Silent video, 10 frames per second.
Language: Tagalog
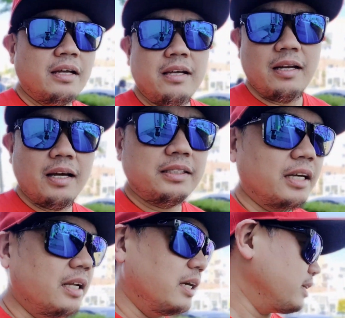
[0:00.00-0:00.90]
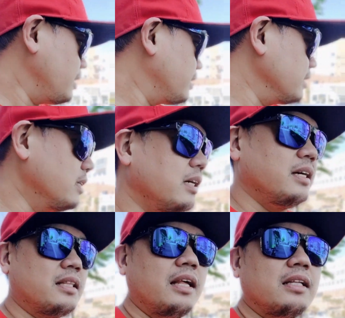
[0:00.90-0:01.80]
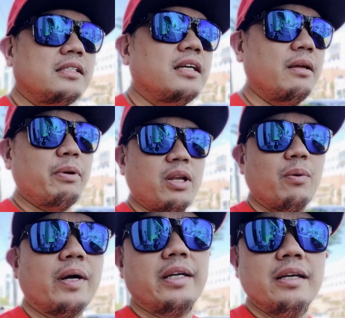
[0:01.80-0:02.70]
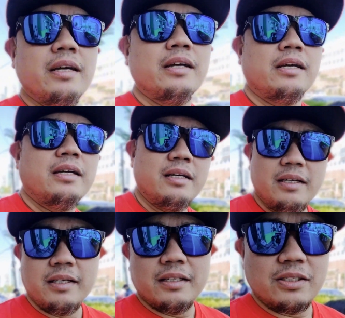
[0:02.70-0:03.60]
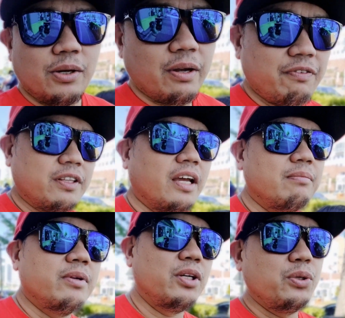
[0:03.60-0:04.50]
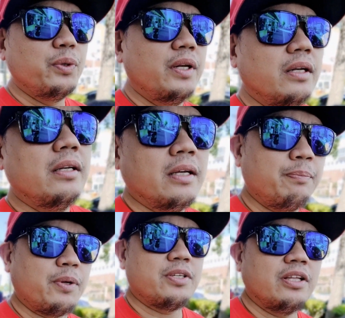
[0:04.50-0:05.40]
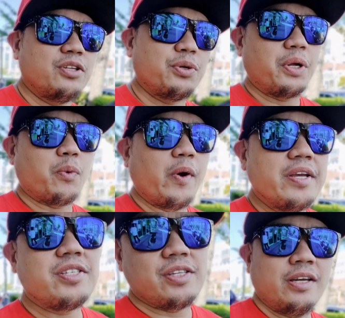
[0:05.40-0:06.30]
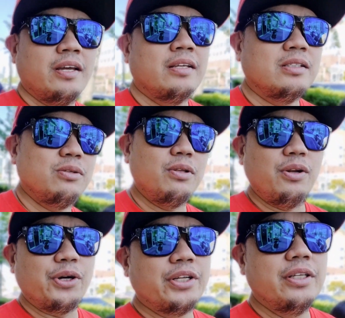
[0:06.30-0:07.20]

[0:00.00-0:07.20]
Lahat yan nakikita niya at lahat yan ay may reward. So every time na you will present your request to the Lord,